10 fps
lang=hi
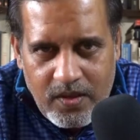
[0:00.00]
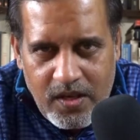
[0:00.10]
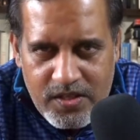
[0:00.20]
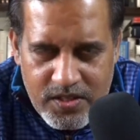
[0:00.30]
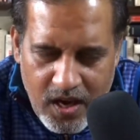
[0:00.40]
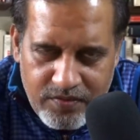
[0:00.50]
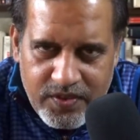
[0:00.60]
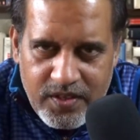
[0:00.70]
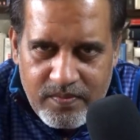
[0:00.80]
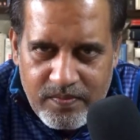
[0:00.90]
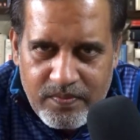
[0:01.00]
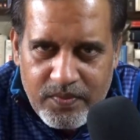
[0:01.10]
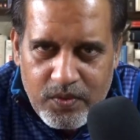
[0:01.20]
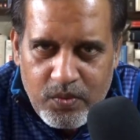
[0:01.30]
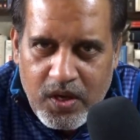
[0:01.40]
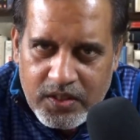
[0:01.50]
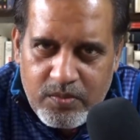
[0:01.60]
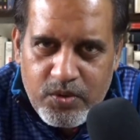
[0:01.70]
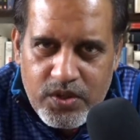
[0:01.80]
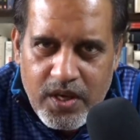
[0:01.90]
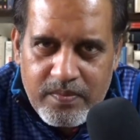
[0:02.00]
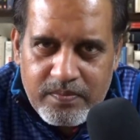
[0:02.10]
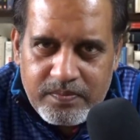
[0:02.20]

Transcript: इंसाफ की वो ख़त्म हो जाए